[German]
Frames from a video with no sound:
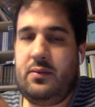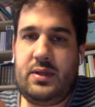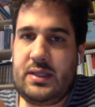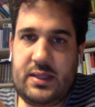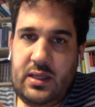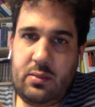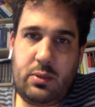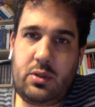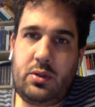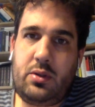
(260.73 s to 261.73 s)
Wenn Sie es nicht
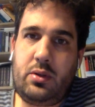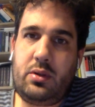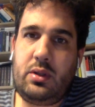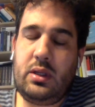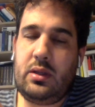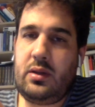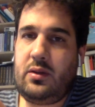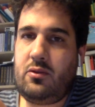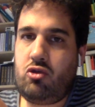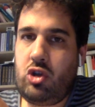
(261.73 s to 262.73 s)
machen können,
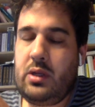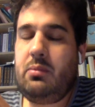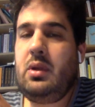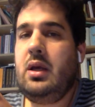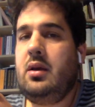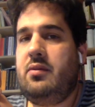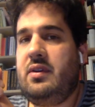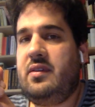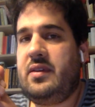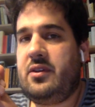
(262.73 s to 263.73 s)
nicht so schlimm. Wenn Sie
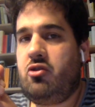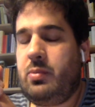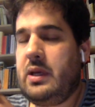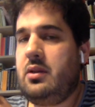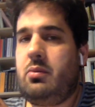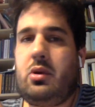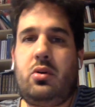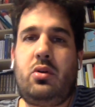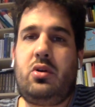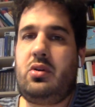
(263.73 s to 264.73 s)
es erst später
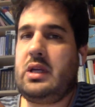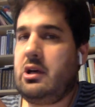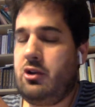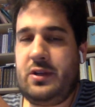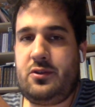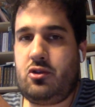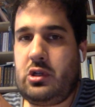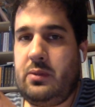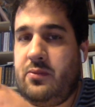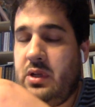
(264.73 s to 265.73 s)
machen können, auch nicht so
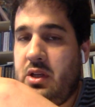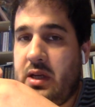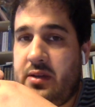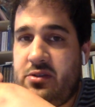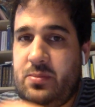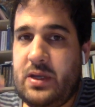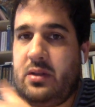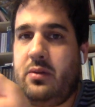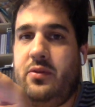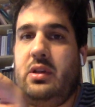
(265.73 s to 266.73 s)
schlimm. Wenn ich erst
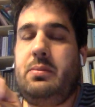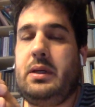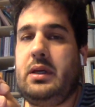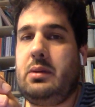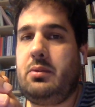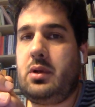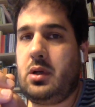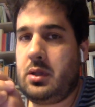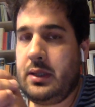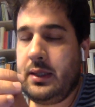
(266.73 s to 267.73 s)
später Feedback geben
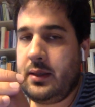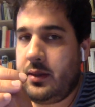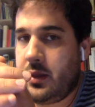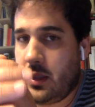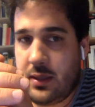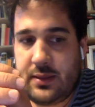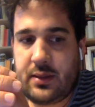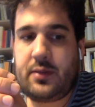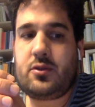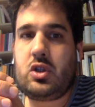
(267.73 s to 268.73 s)
kann, alles
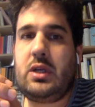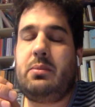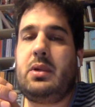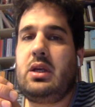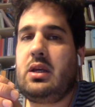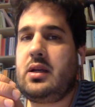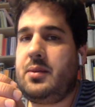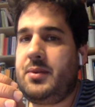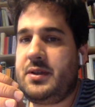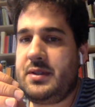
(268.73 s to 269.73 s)
nicht so schlimm. Ich glaube,
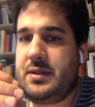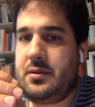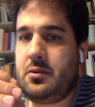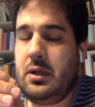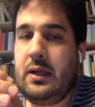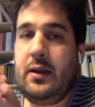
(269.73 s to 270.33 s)
das ist so